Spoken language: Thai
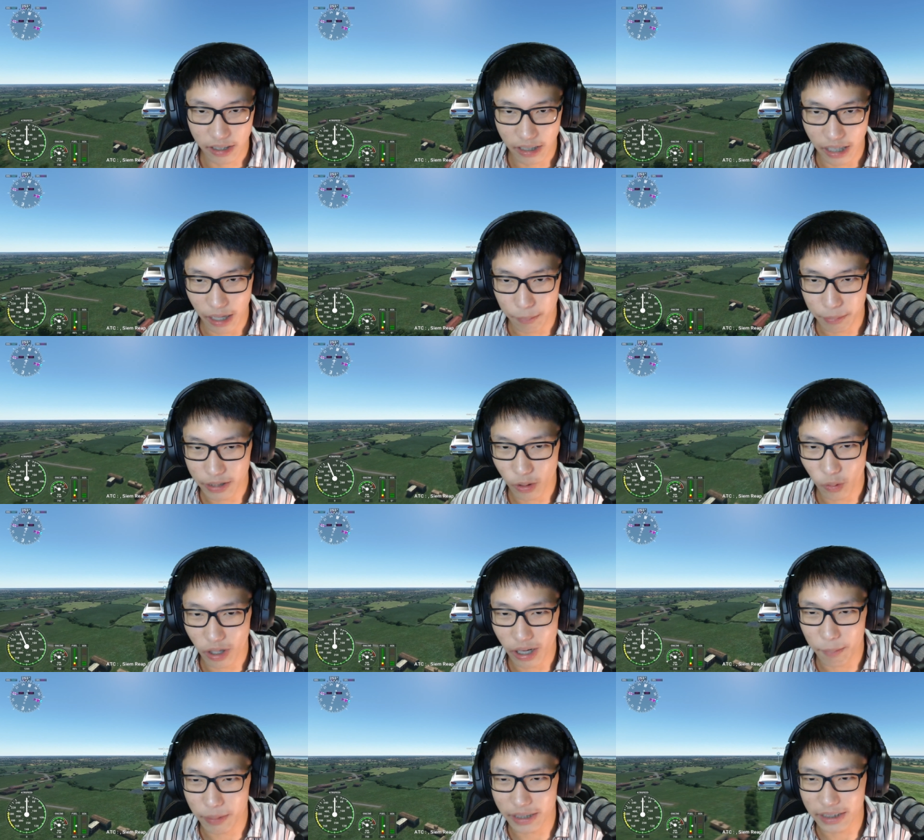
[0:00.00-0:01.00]
พี่ลงแล้ว
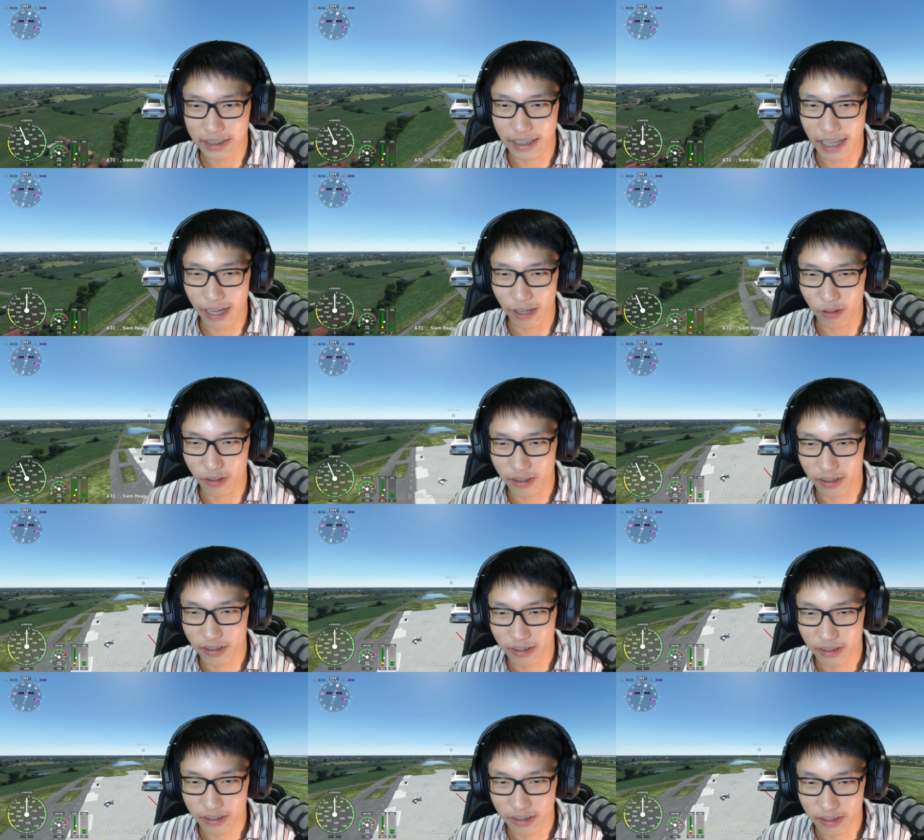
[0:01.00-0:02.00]
พี่ถึงแล้ว
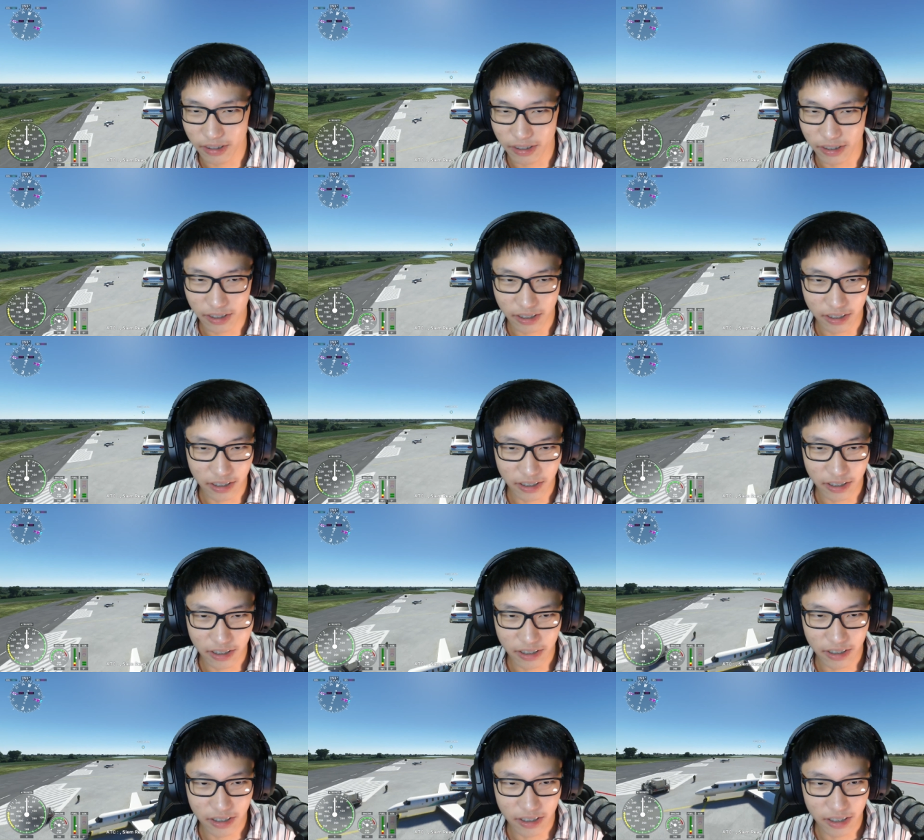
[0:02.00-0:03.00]
แอบครับ